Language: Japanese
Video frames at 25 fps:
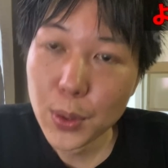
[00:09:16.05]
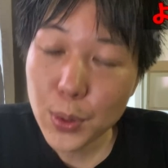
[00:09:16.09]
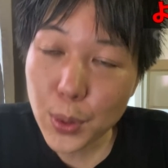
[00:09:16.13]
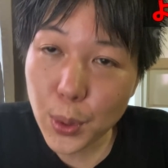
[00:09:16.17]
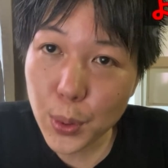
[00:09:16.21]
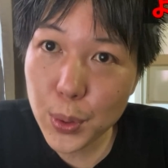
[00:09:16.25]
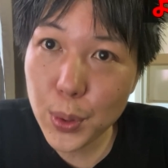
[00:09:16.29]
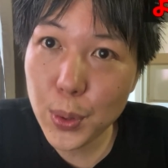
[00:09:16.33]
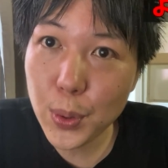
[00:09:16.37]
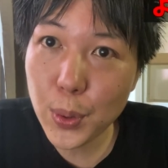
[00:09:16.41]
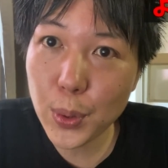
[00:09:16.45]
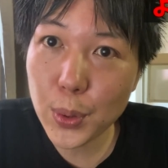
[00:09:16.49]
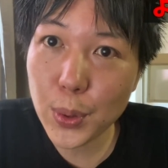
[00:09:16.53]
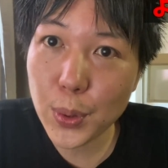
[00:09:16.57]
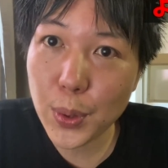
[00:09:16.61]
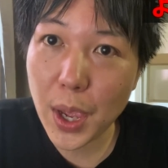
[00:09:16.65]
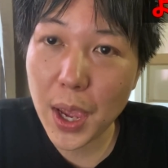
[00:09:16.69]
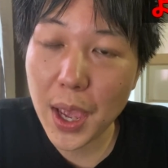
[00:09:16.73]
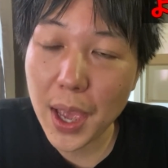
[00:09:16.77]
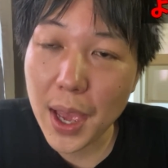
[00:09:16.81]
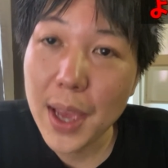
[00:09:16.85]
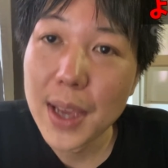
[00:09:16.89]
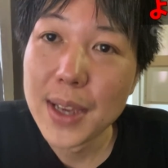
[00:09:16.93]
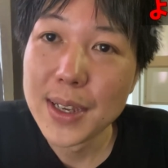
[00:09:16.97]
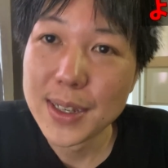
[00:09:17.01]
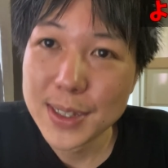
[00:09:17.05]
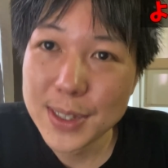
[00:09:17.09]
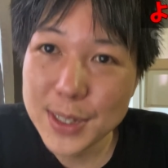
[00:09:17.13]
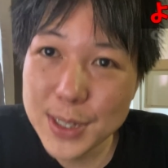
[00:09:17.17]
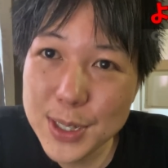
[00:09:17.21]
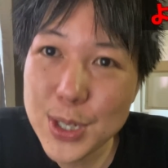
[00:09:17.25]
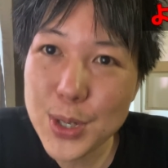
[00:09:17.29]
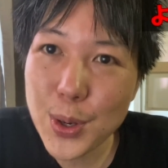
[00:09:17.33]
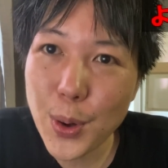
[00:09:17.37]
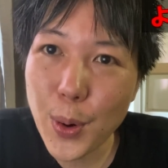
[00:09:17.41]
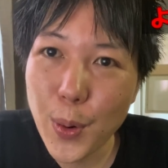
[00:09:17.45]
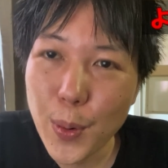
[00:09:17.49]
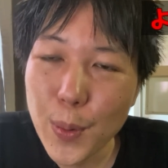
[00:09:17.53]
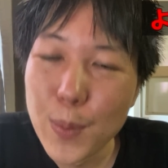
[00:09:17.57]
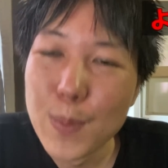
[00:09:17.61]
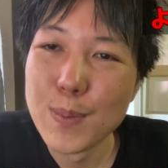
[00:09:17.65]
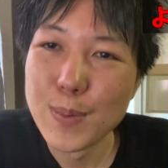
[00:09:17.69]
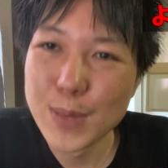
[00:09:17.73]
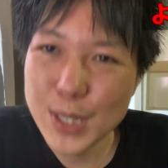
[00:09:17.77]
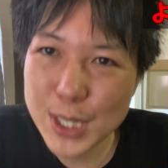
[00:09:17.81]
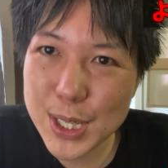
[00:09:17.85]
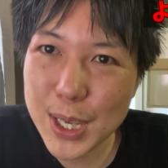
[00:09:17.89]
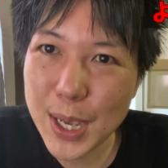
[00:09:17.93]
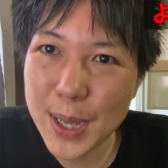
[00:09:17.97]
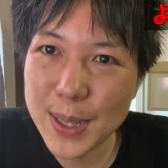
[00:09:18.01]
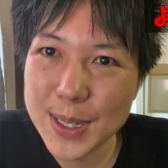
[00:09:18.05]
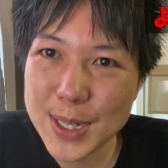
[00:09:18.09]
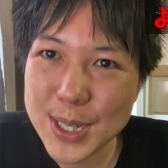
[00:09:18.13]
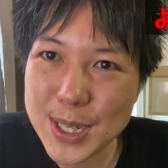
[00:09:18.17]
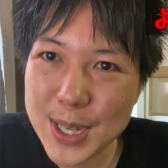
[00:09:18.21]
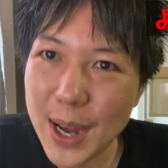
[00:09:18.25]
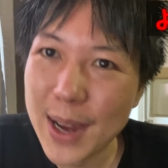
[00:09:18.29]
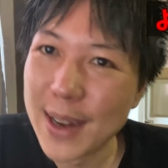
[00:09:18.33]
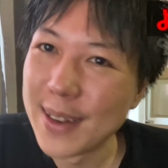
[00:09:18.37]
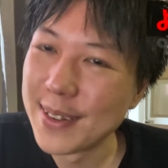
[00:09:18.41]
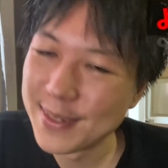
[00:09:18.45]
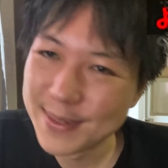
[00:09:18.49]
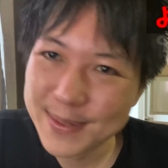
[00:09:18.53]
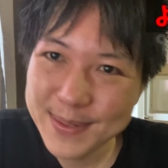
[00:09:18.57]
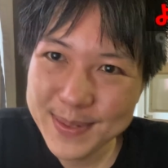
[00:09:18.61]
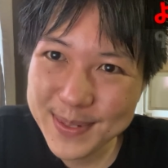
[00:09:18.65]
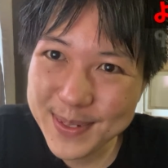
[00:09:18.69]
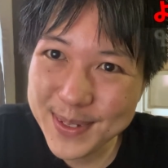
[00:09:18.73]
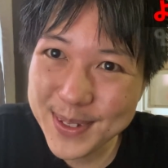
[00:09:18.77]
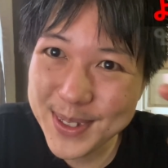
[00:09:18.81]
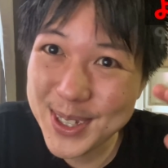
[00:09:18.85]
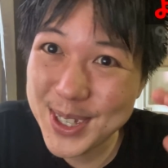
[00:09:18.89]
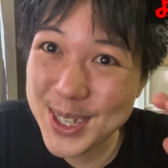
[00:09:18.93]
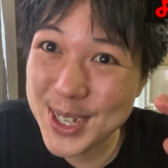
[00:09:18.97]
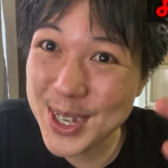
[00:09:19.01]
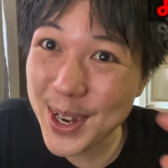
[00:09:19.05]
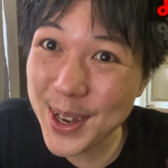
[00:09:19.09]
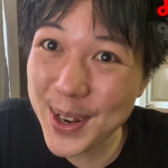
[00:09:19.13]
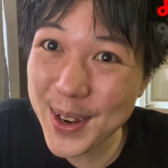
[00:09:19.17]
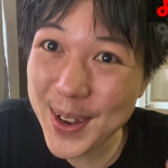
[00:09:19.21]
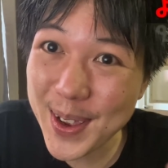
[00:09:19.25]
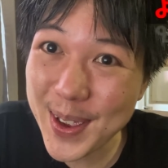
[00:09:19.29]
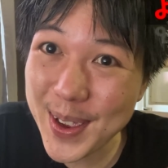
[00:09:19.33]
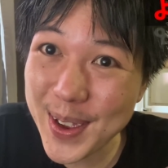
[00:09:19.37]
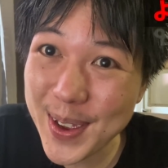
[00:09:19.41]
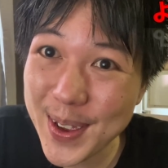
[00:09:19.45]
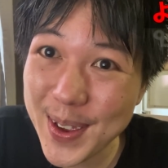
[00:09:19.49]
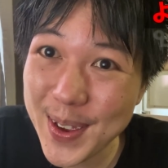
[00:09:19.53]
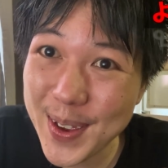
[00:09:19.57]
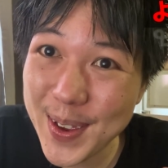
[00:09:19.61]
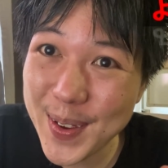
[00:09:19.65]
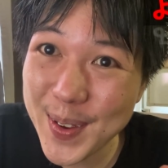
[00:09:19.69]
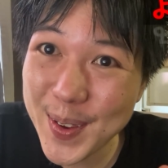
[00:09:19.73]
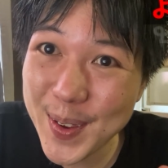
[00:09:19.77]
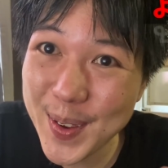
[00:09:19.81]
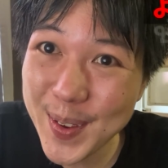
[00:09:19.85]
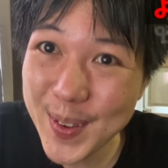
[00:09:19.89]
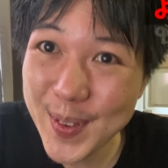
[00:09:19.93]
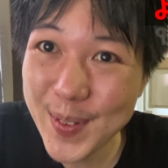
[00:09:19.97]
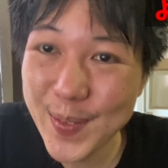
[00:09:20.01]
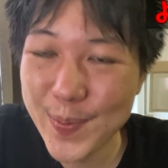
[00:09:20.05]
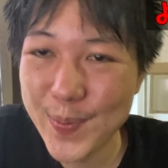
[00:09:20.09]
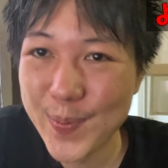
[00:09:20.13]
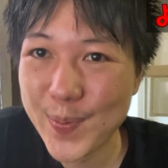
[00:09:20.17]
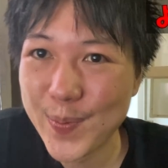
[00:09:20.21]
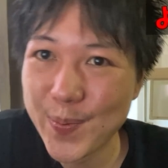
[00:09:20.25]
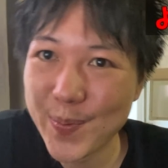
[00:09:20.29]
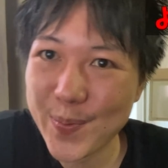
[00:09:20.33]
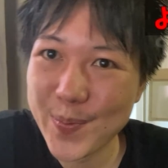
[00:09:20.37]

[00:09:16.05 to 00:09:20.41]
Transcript: ということで、以上、みずにゃんでした。じゃあねー